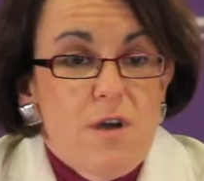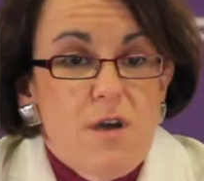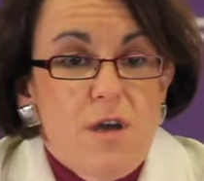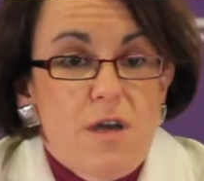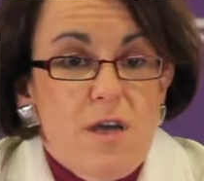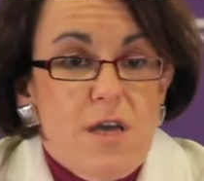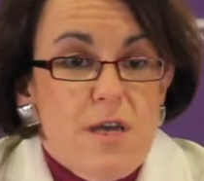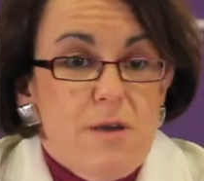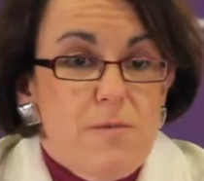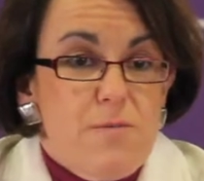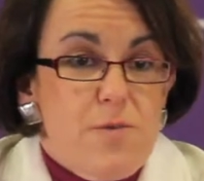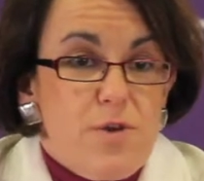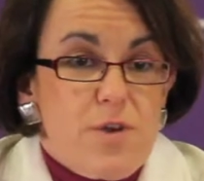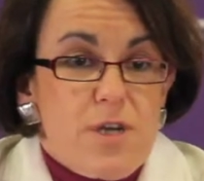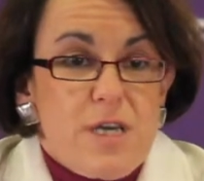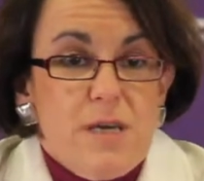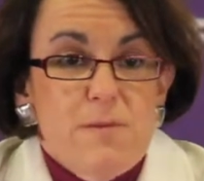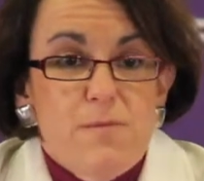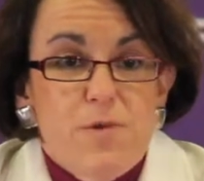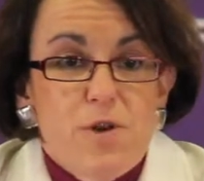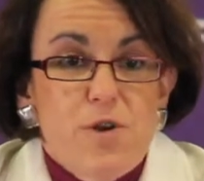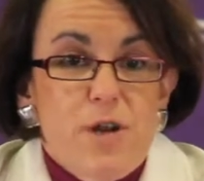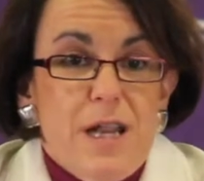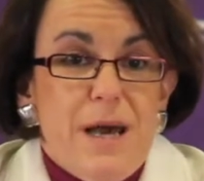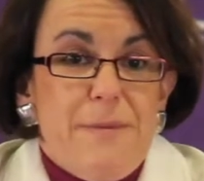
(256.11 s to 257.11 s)
eh, por
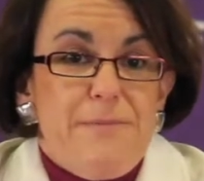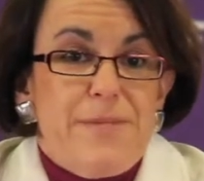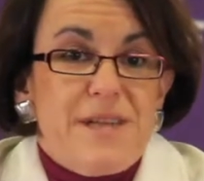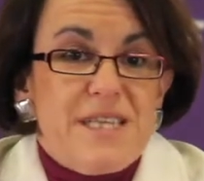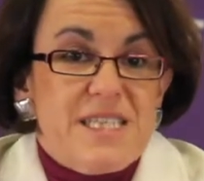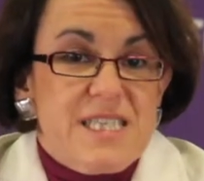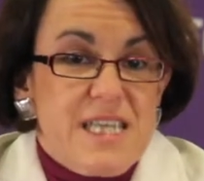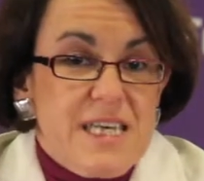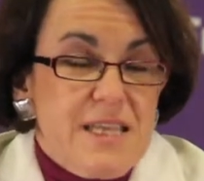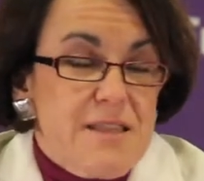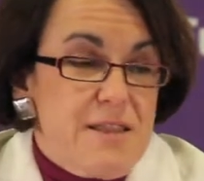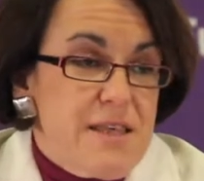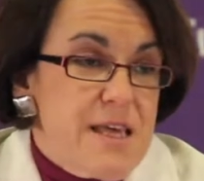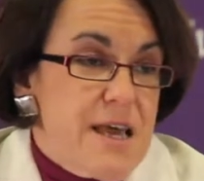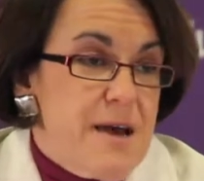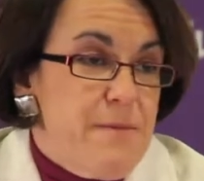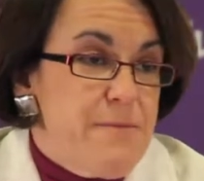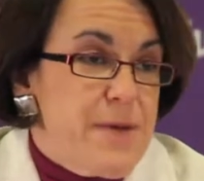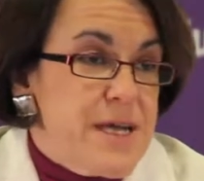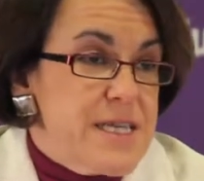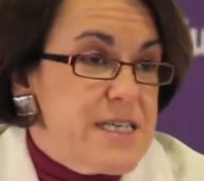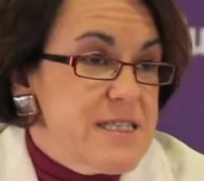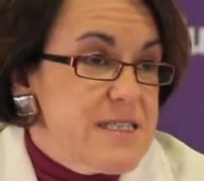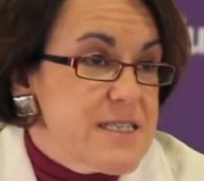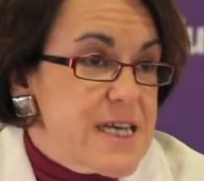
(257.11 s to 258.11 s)
ejemplo, la presencia
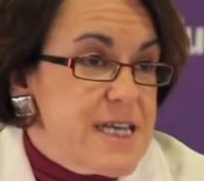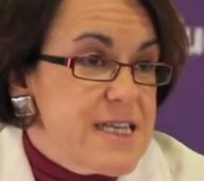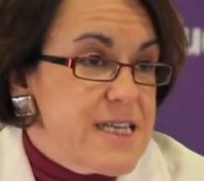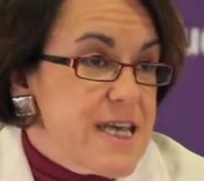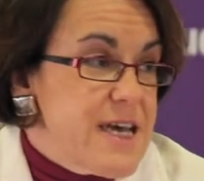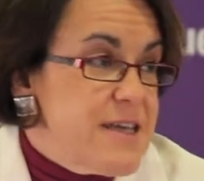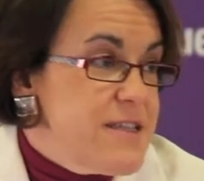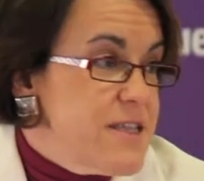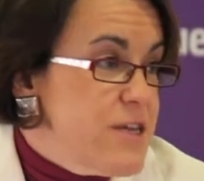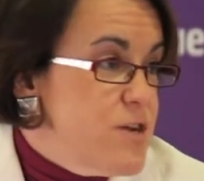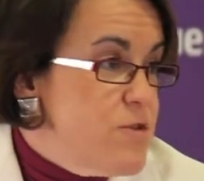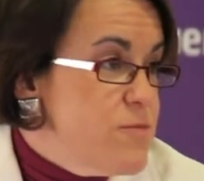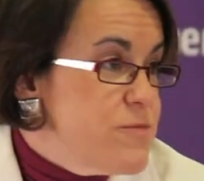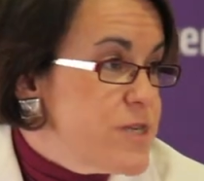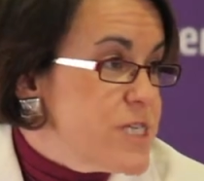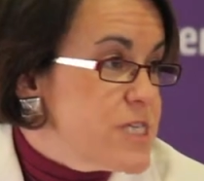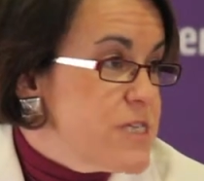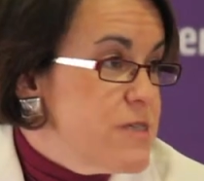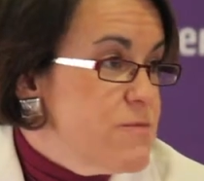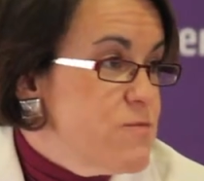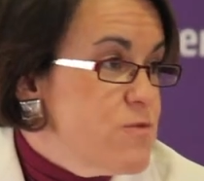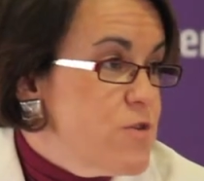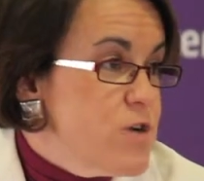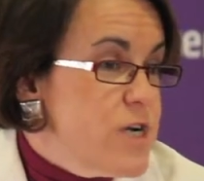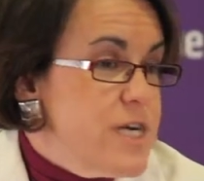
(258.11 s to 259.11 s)
paritaria de
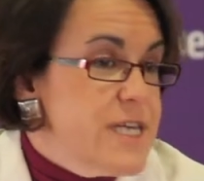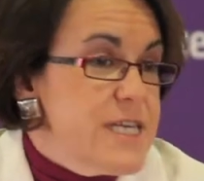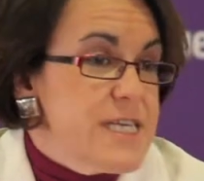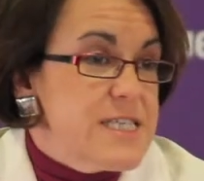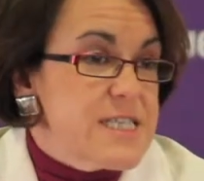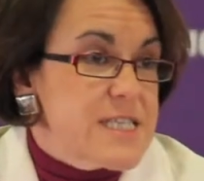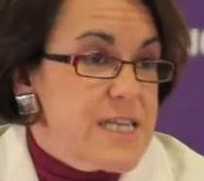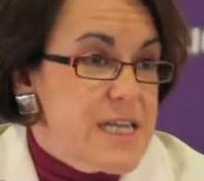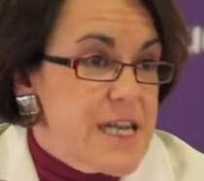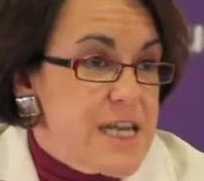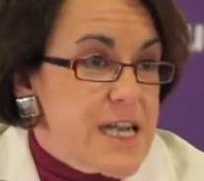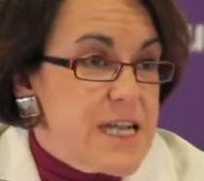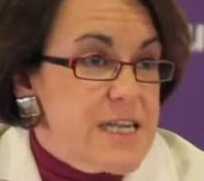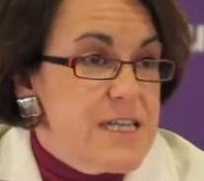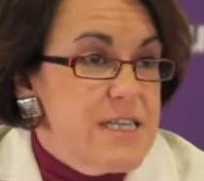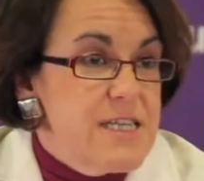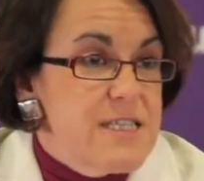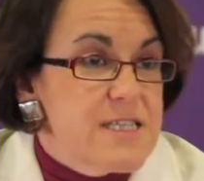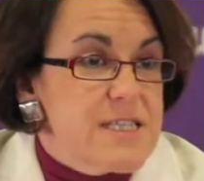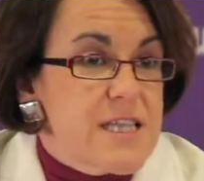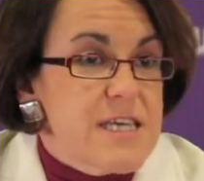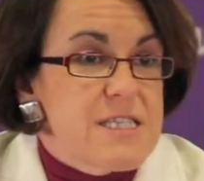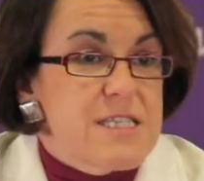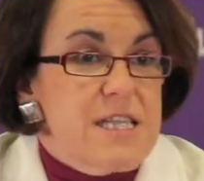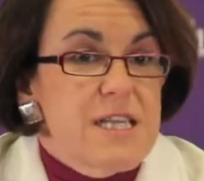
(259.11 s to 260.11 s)
hombres y mujeres en las
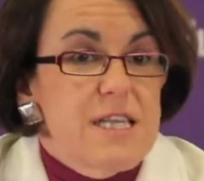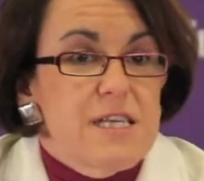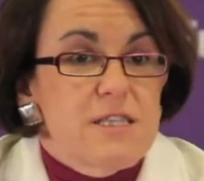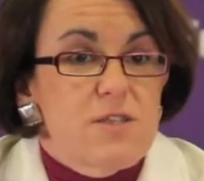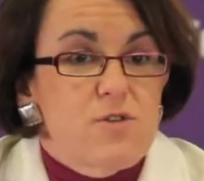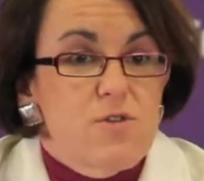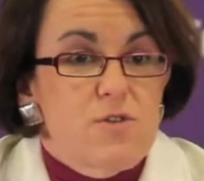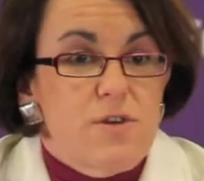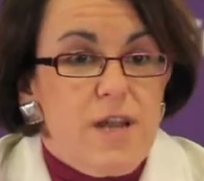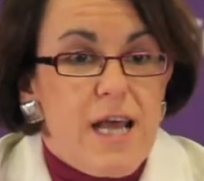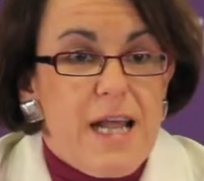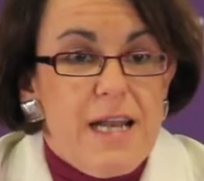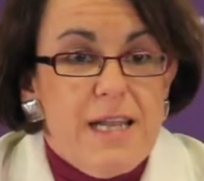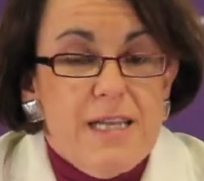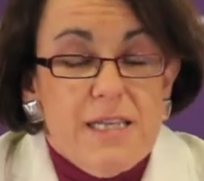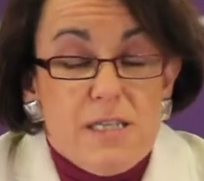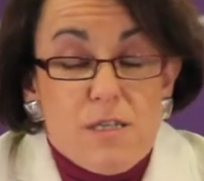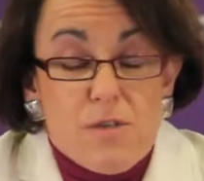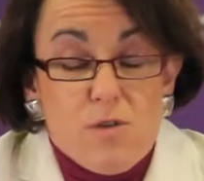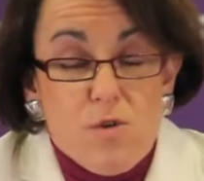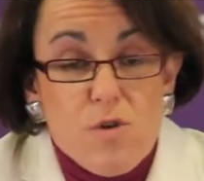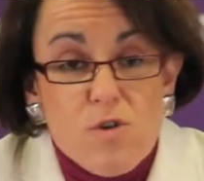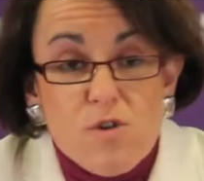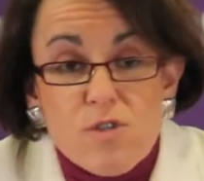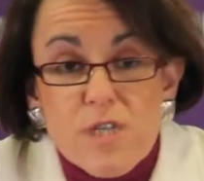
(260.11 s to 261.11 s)
listas
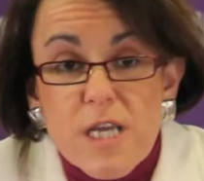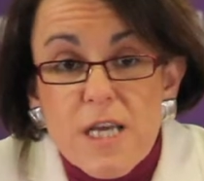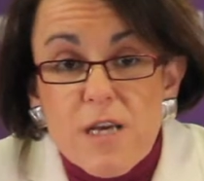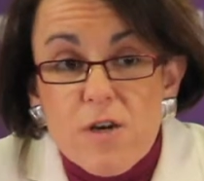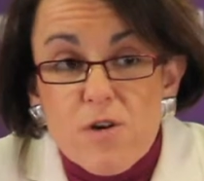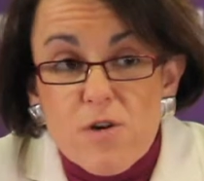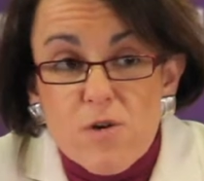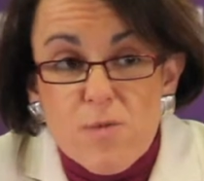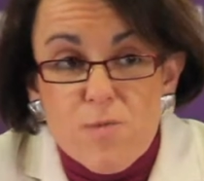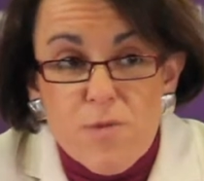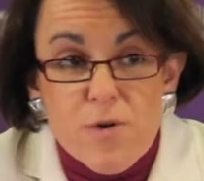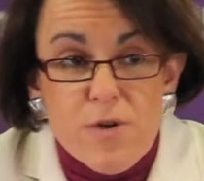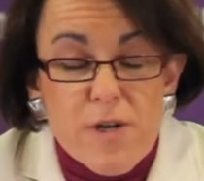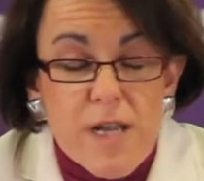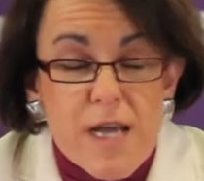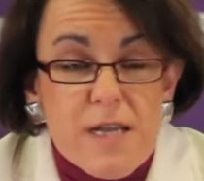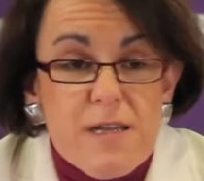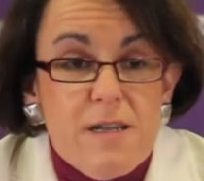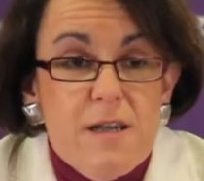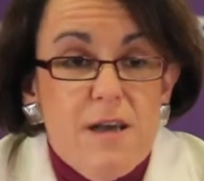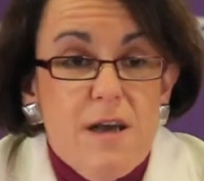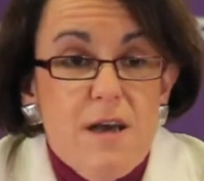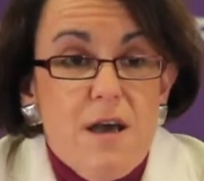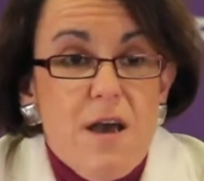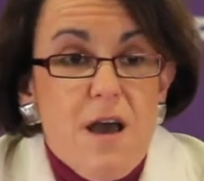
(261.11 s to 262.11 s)
electorales o se
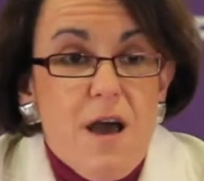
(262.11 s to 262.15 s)
incorporan